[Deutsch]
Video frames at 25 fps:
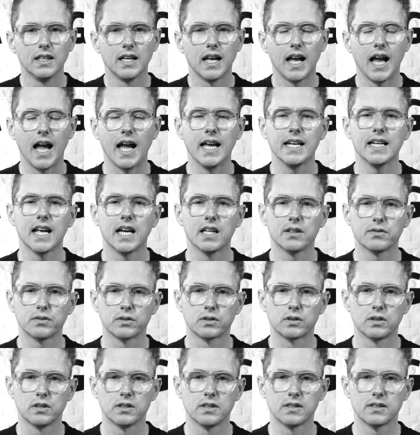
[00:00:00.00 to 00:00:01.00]
Eine
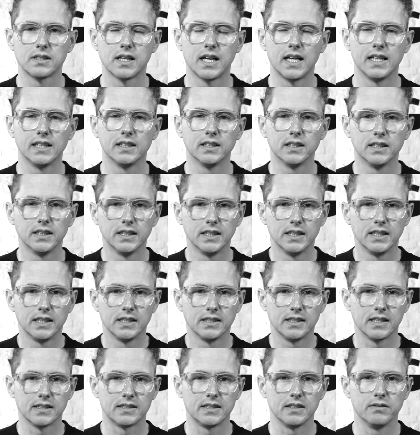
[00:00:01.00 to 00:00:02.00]
Antwort könnte sein,
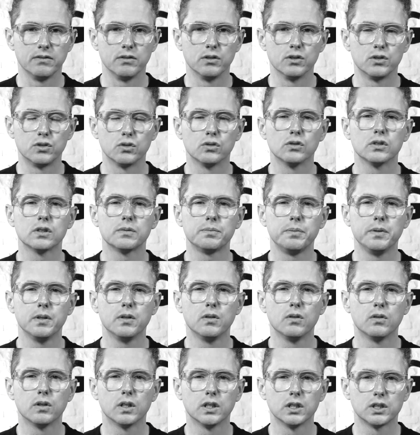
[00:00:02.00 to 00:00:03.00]
dass
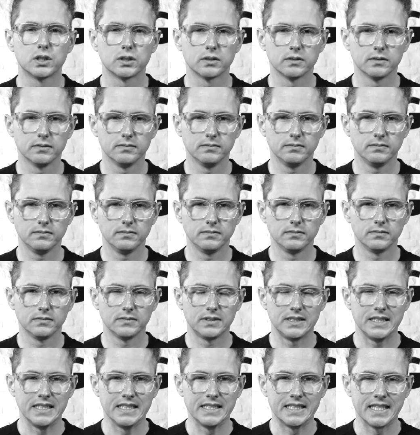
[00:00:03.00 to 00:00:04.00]
evolutionsbiologisch
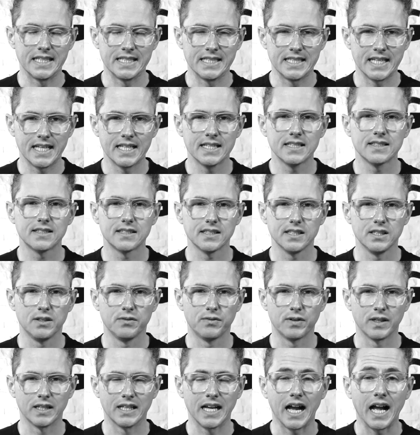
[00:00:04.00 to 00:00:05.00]
die Tendenz, in die
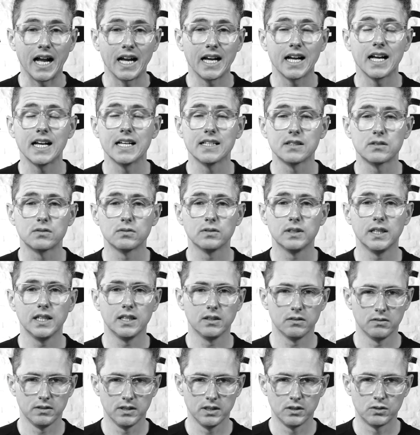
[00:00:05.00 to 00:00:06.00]
Vergangenheit zu
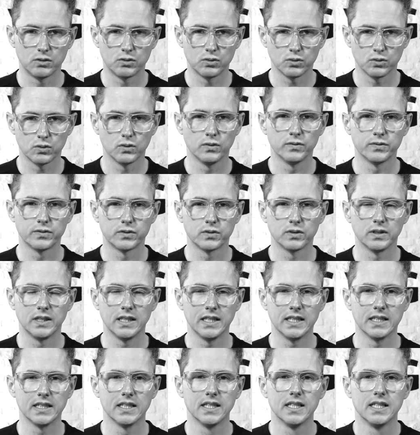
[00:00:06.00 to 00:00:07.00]
gehen und in die Zukunft zu
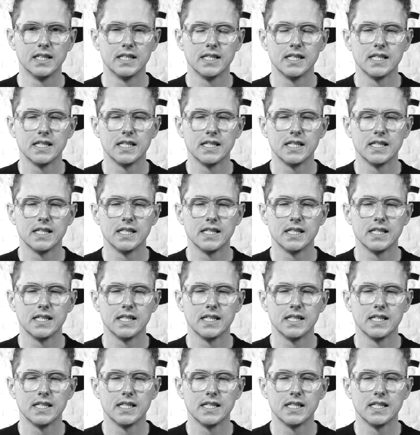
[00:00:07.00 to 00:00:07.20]
gehen,